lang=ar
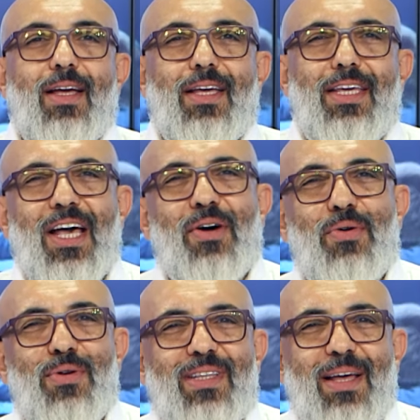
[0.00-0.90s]

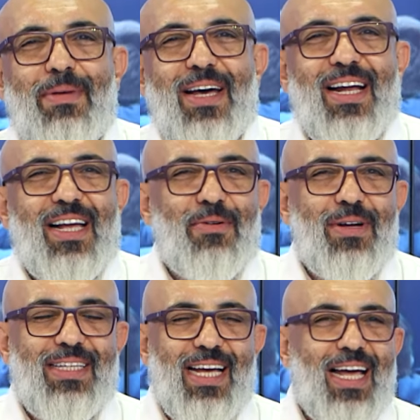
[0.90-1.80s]
يقول تبارك
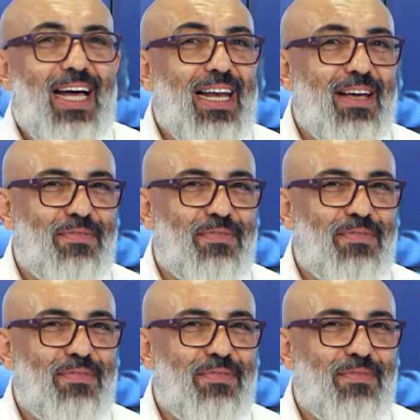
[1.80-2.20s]
وتعالى